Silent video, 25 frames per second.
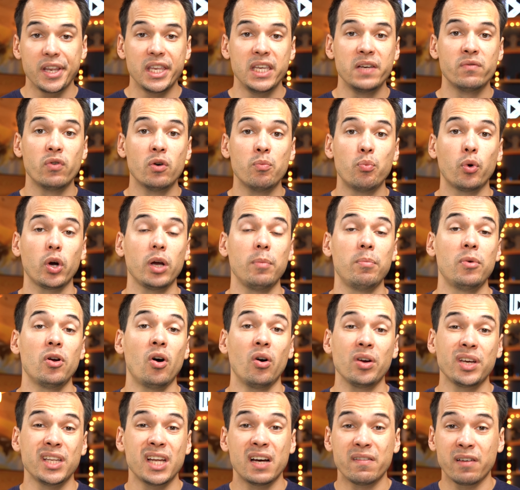Niveau bruit blanc,
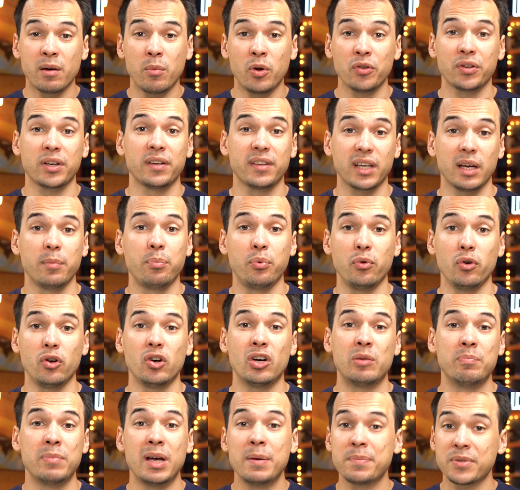il y en a vraiment très très peu,
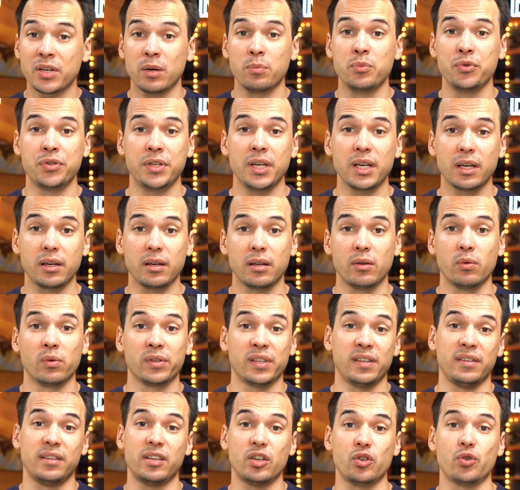hein, même sans musique, donc
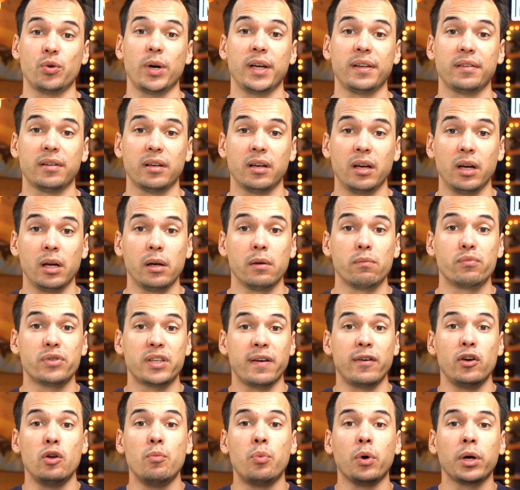ça c'est chouette. Vous
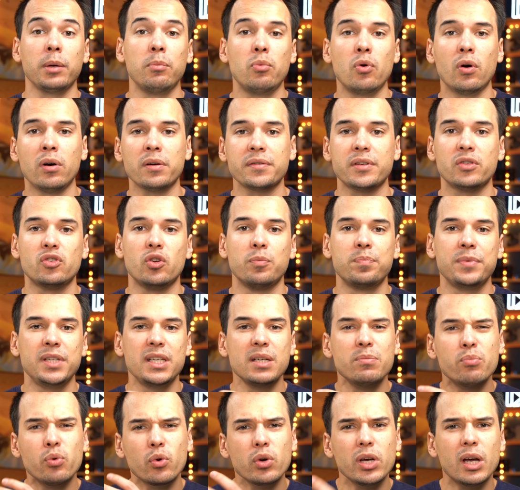savez, le bruit blanc, c'est ce petit
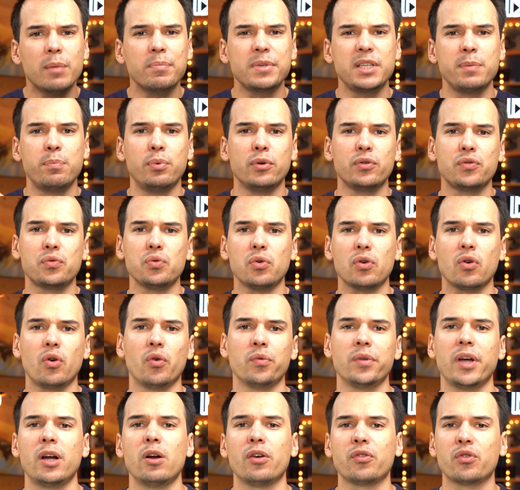bruit un petit peu sourd
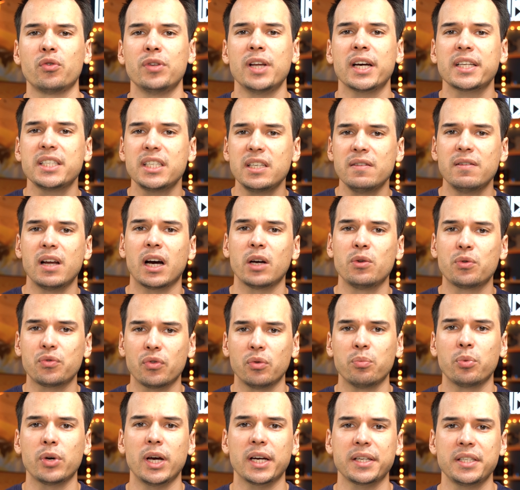qu'on a lorsqu'on active la réduction
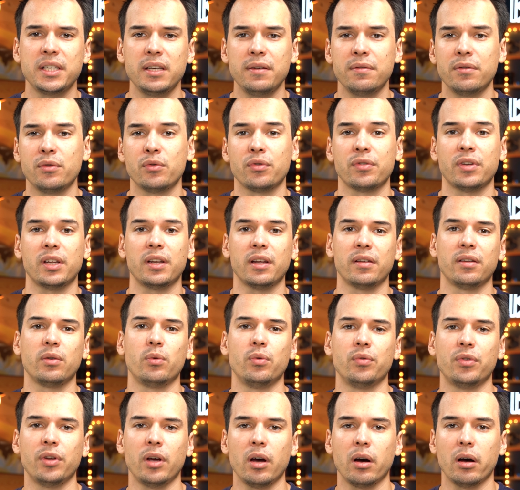de bruit active sur certains
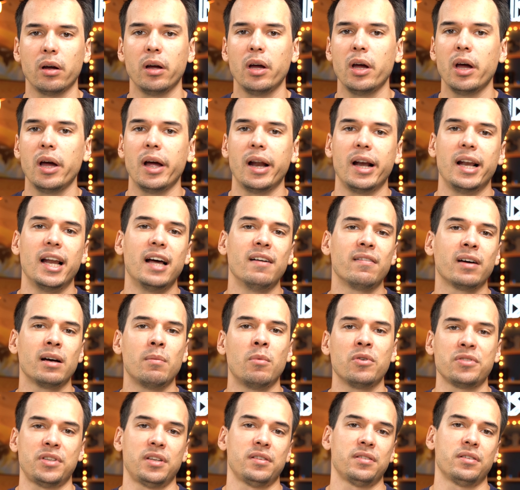écouteurs. Là,
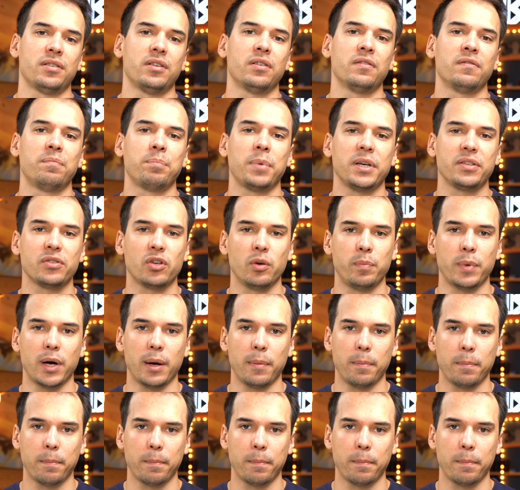vraiment, ça s'attend presque pas.